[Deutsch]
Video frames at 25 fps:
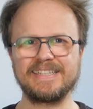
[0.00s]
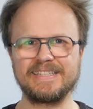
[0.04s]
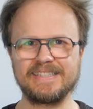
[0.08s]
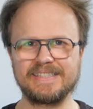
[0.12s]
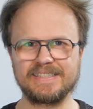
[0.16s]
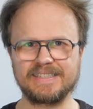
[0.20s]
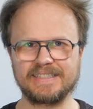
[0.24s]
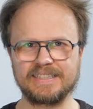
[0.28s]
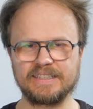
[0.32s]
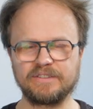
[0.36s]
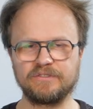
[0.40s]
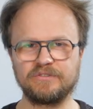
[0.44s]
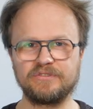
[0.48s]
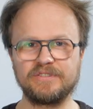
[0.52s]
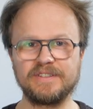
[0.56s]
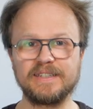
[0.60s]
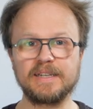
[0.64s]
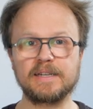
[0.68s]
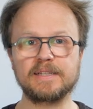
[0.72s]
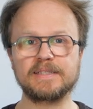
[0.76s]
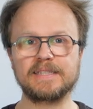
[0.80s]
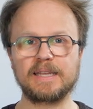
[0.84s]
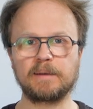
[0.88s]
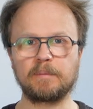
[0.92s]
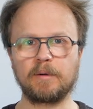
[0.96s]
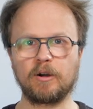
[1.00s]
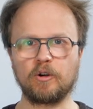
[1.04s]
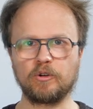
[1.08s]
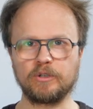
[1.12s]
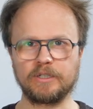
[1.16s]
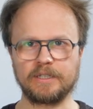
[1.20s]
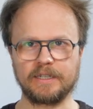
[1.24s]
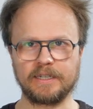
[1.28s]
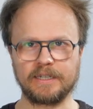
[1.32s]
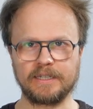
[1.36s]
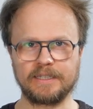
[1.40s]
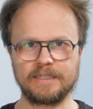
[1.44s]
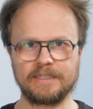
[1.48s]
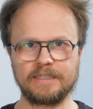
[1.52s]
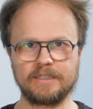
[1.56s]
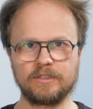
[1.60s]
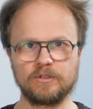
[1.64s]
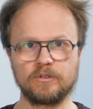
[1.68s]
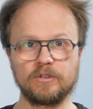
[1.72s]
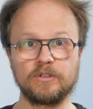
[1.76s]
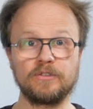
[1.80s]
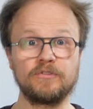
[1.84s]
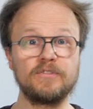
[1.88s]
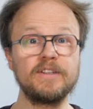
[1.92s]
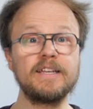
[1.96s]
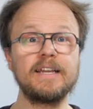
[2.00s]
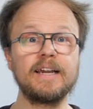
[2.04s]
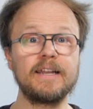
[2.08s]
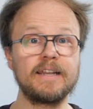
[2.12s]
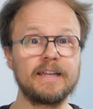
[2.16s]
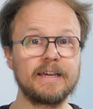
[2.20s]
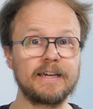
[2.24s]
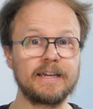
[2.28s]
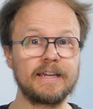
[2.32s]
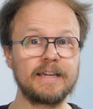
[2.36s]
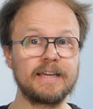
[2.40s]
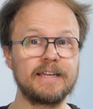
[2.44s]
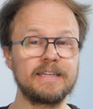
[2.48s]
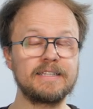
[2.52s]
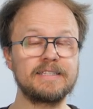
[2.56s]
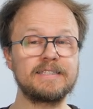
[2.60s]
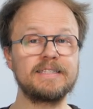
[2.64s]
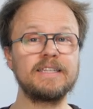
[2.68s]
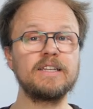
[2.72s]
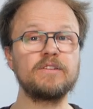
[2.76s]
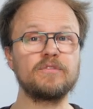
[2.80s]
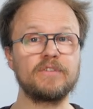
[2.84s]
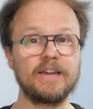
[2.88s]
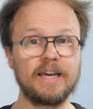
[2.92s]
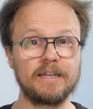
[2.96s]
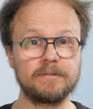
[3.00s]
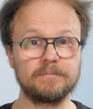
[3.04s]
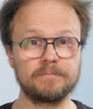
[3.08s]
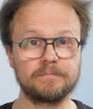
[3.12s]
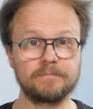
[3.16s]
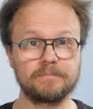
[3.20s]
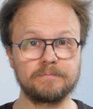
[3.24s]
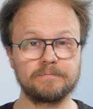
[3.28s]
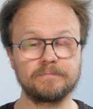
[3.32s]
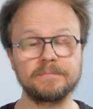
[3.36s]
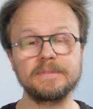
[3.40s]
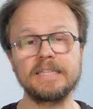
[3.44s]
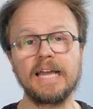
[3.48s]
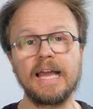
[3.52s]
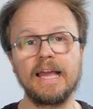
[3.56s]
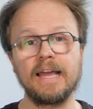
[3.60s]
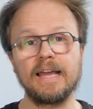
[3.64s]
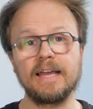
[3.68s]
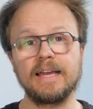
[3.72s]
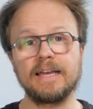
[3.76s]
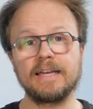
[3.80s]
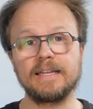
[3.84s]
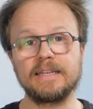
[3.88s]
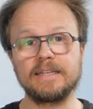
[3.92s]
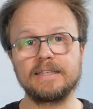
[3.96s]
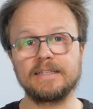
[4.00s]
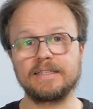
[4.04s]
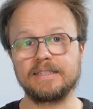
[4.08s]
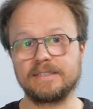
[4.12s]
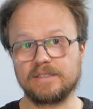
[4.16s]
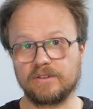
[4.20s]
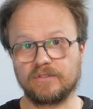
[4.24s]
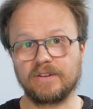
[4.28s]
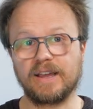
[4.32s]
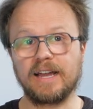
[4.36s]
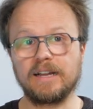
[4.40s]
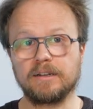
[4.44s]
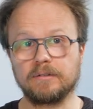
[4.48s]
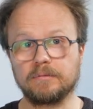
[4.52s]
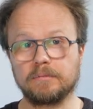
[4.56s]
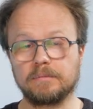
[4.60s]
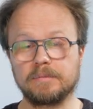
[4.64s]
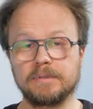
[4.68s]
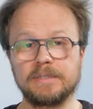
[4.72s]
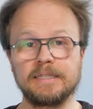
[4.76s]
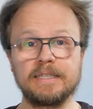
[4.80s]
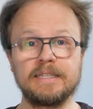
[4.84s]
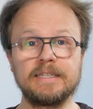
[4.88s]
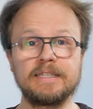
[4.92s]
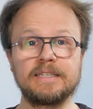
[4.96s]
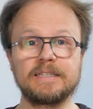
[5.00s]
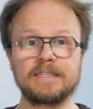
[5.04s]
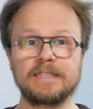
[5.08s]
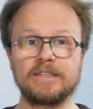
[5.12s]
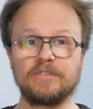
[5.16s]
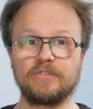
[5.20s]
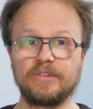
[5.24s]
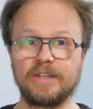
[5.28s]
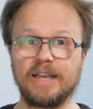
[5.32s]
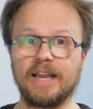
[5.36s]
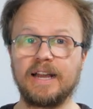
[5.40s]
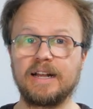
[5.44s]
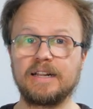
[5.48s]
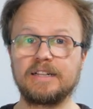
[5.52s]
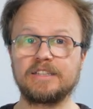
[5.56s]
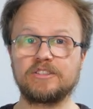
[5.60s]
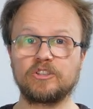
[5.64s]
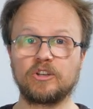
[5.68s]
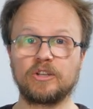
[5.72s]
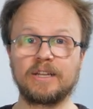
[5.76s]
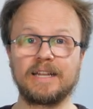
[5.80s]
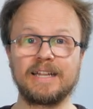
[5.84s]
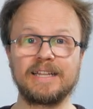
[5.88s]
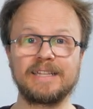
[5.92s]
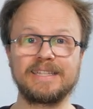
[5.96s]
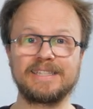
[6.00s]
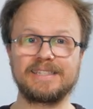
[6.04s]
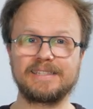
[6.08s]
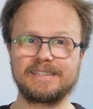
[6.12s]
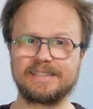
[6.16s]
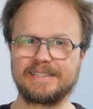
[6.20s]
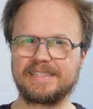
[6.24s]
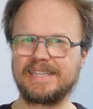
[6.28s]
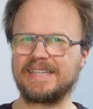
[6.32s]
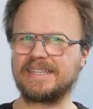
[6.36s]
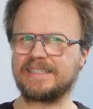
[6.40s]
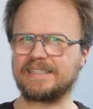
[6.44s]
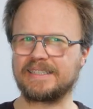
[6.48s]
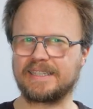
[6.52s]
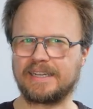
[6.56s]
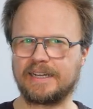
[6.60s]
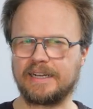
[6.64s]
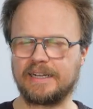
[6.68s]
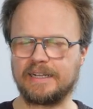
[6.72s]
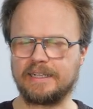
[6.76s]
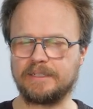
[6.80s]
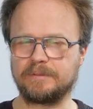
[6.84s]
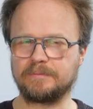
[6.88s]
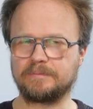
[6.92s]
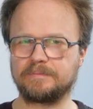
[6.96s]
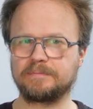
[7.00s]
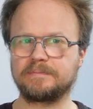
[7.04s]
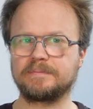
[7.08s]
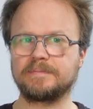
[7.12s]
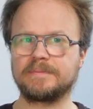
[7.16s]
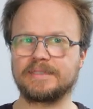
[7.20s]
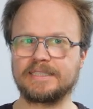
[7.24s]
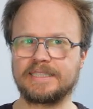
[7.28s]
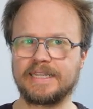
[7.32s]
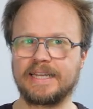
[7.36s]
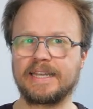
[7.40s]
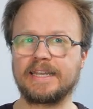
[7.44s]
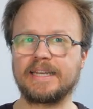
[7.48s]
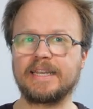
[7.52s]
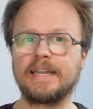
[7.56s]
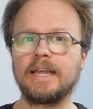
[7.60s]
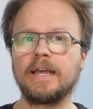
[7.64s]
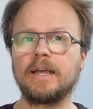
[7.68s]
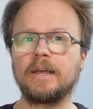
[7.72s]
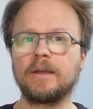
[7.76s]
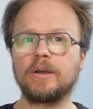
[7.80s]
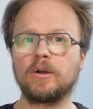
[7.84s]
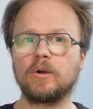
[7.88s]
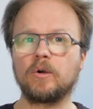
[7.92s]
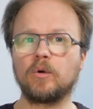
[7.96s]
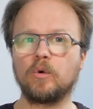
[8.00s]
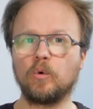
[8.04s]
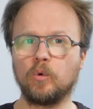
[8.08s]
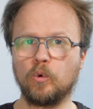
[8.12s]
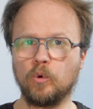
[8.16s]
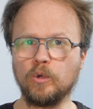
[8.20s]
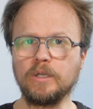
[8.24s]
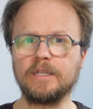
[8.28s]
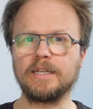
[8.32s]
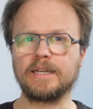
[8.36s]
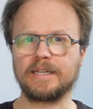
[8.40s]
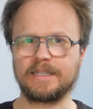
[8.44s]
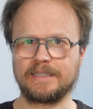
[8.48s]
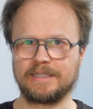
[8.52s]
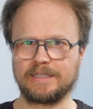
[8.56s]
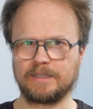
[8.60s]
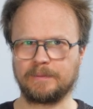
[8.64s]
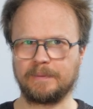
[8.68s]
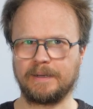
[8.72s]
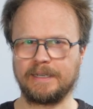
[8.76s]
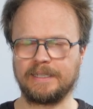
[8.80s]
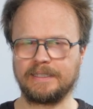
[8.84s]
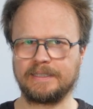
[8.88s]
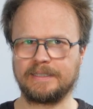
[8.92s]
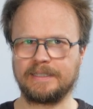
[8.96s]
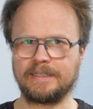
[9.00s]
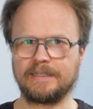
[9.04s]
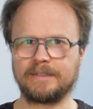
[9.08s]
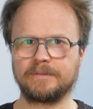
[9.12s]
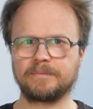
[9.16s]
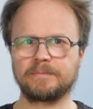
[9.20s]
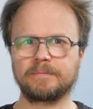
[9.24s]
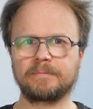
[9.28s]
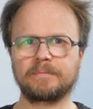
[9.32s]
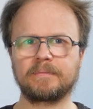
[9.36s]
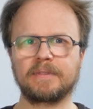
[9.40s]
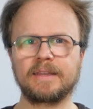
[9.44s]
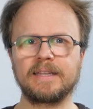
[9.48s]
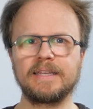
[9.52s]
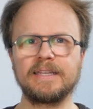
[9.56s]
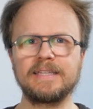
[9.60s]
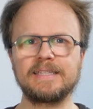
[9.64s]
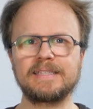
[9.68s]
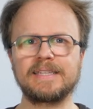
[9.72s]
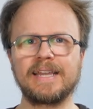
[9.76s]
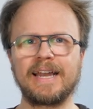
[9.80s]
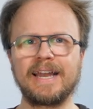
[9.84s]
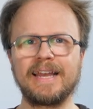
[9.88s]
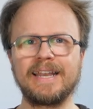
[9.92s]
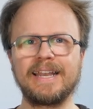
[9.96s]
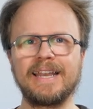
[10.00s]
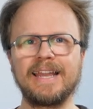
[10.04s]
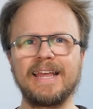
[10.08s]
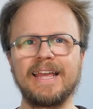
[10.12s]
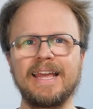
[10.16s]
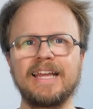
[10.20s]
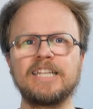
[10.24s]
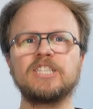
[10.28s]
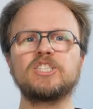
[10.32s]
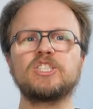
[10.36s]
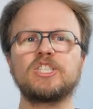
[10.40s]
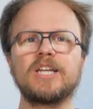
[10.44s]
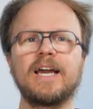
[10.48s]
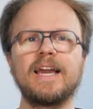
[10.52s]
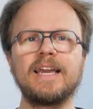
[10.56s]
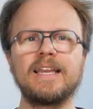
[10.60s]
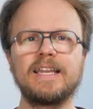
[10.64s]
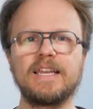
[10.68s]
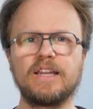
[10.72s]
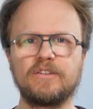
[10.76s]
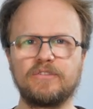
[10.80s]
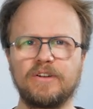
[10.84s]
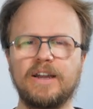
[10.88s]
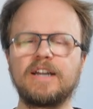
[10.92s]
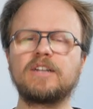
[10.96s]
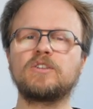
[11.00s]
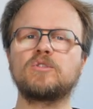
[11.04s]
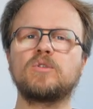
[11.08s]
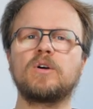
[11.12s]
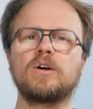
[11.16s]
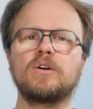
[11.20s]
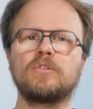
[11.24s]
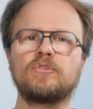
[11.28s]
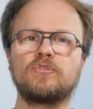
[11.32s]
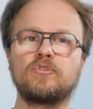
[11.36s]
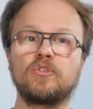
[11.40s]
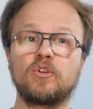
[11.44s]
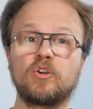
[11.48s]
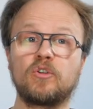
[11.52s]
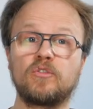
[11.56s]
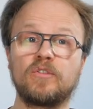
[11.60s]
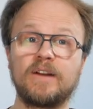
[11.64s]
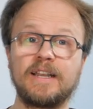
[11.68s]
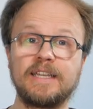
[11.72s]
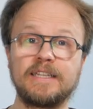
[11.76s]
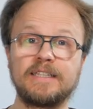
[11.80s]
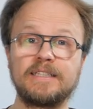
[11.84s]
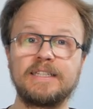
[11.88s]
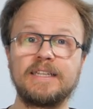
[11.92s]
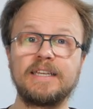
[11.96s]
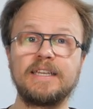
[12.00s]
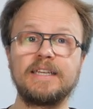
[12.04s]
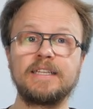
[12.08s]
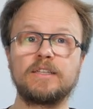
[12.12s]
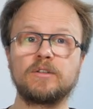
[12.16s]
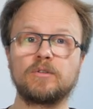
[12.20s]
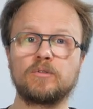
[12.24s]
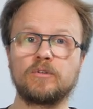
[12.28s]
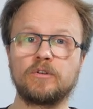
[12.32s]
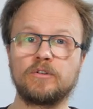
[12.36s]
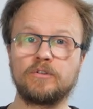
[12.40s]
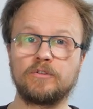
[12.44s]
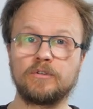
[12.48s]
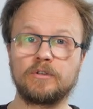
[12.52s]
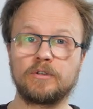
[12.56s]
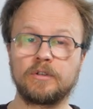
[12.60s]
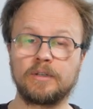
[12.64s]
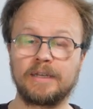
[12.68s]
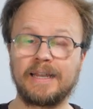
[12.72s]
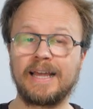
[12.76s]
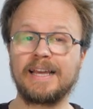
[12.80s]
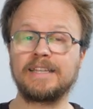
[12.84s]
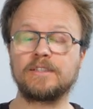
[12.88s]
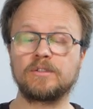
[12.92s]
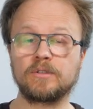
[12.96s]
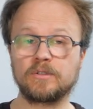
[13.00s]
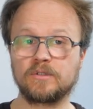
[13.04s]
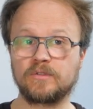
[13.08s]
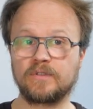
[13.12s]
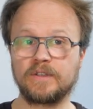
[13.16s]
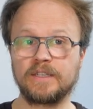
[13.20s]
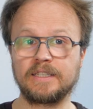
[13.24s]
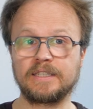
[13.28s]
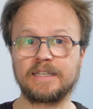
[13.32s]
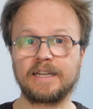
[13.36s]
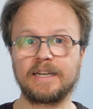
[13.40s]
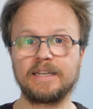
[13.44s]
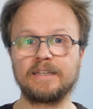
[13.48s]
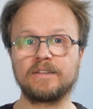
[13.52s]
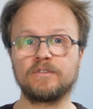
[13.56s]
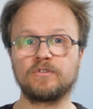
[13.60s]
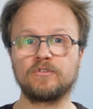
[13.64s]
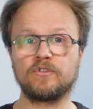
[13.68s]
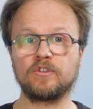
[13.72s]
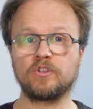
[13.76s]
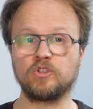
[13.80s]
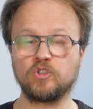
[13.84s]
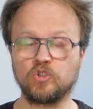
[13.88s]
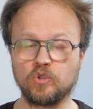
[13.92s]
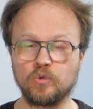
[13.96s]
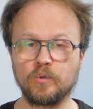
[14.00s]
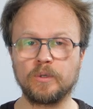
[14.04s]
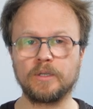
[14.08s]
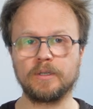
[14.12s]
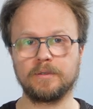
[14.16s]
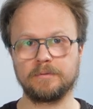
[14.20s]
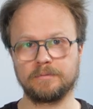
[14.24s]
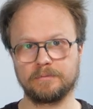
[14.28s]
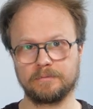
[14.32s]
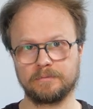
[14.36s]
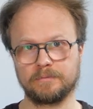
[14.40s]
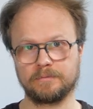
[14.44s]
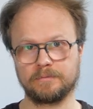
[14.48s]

ist wirksamer Unterricht und wie kann er realisiert werden? Diese Fragen sind nicht trivial, sondern zentral. Denn Unterrichtsqualität ist ein entscheidender Faktor für Qualität und Leistungsfähigkeit von Schule.